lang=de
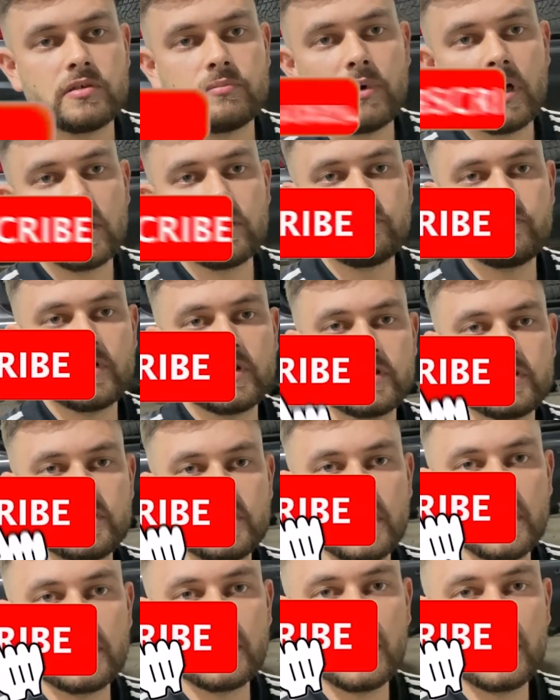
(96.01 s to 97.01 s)
beiden
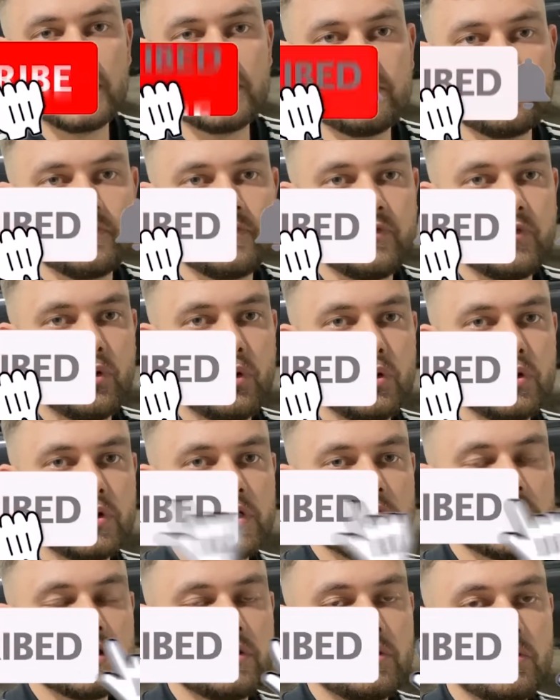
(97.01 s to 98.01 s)
Ventileinheiten
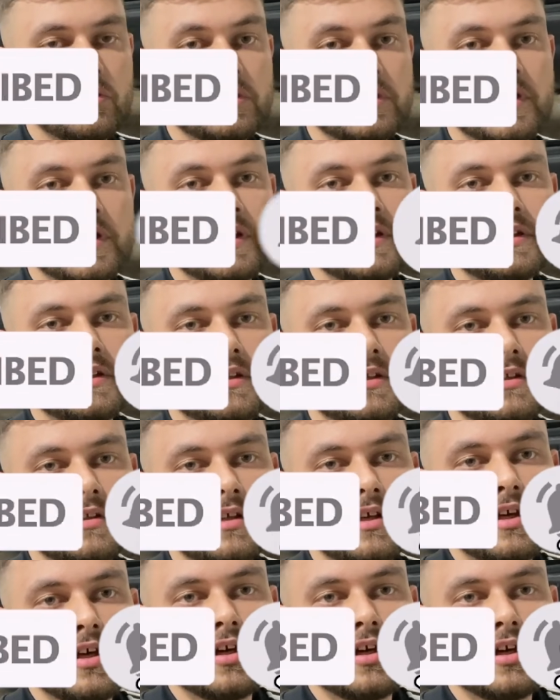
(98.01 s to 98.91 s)
vorne und hinten,